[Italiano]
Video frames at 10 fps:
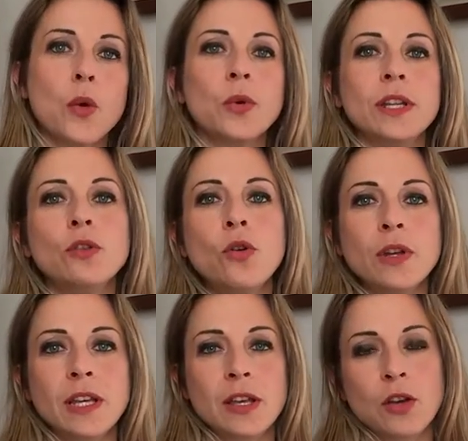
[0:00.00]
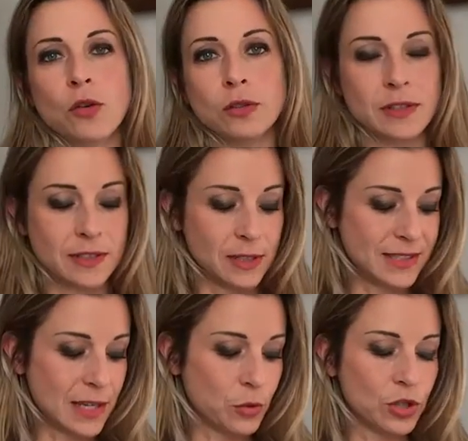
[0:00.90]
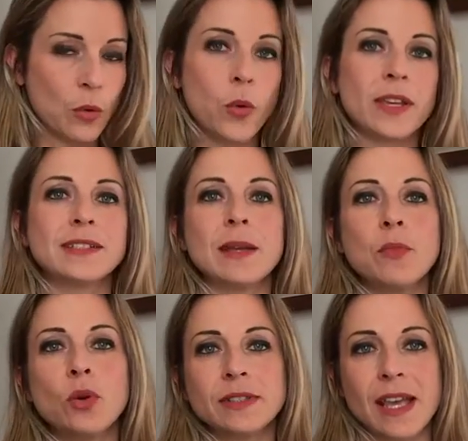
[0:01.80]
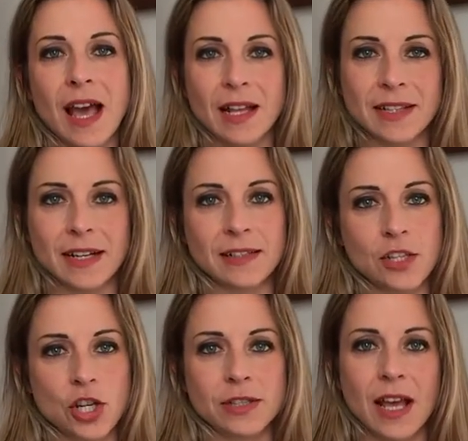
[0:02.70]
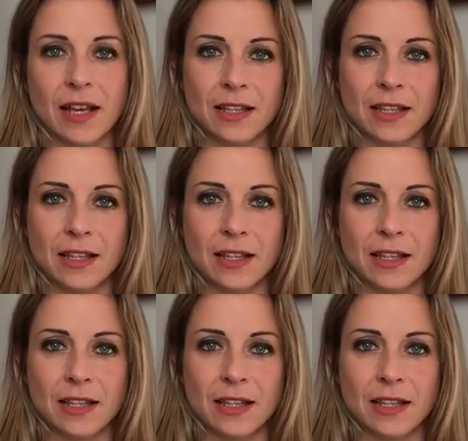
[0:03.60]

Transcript: Quindi noi in seguito a queste e molte altre criticità